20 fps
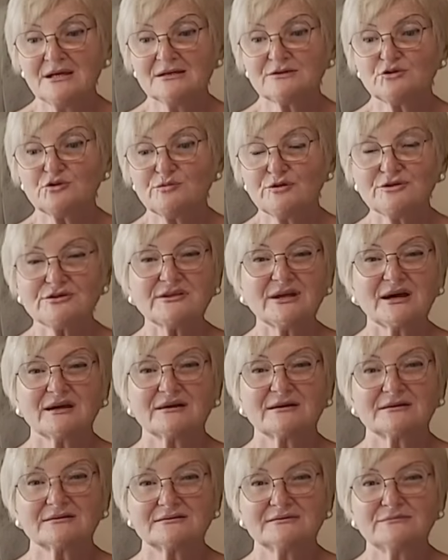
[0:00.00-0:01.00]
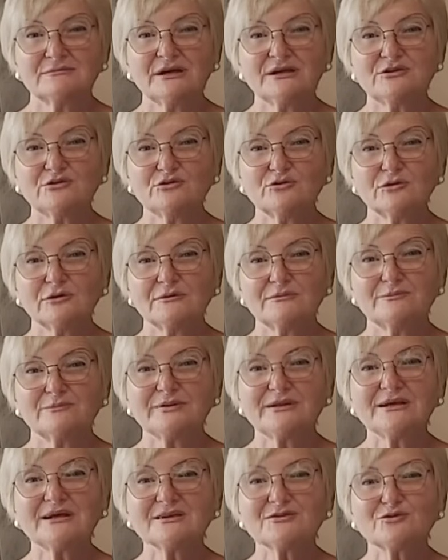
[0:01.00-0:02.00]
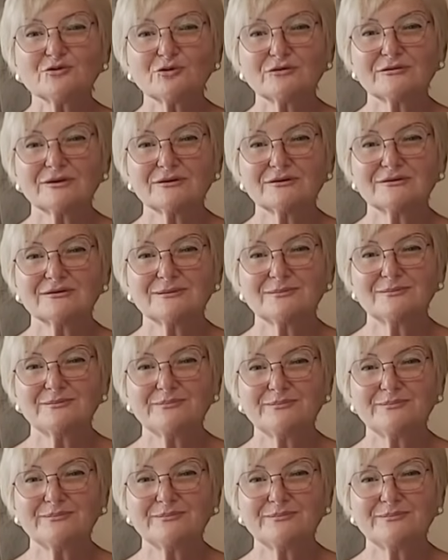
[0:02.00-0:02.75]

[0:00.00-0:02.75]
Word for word: Думаю, так, мое, приготовлю.